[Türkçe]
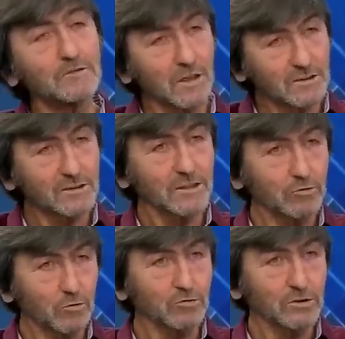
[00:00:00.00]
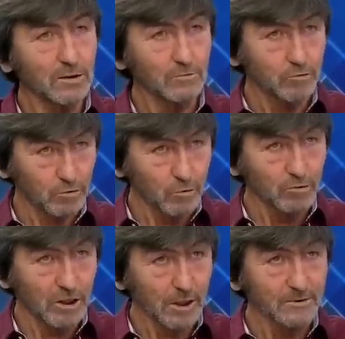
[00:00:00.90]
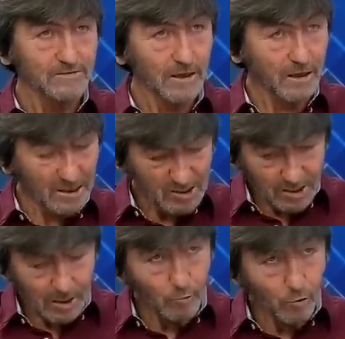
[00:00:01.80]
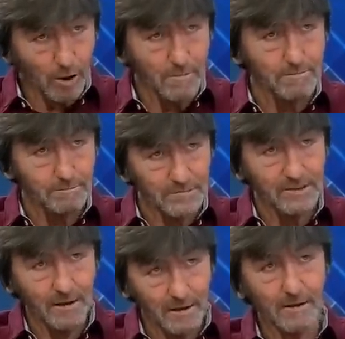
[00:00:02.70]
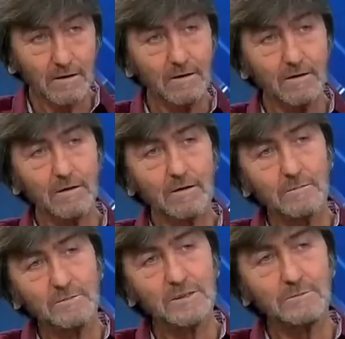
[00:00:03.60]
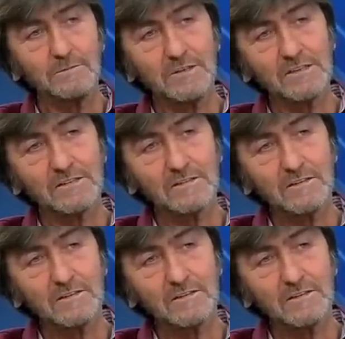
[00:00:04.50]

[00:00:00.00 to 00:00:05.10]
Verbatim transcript: sadece Çetin Hoca değil, bir sürü hocalarımız öyle, var. Araştıralım, öyle. bulalım bir tane. Bize biraz...